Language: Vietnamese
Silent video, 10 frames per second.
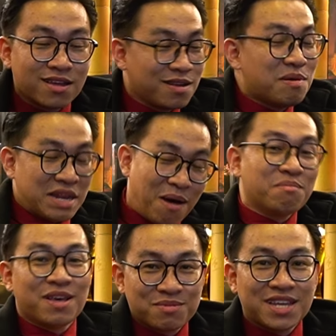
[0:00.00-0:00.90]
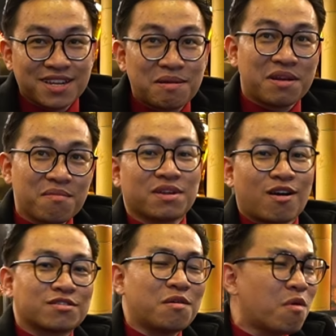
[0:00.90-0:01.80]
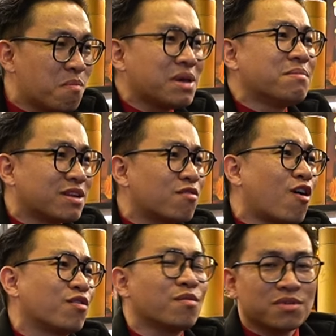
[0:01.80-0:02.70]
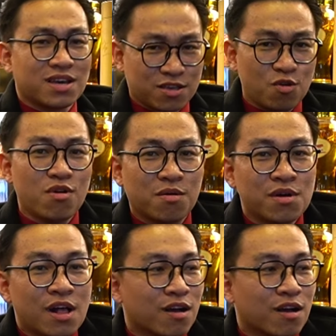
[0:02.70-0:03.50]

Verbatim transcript: nếu mình ngẫm thì không tính, nhưng mà nếu mình còn sống không biết mình có còn giống như các chú không,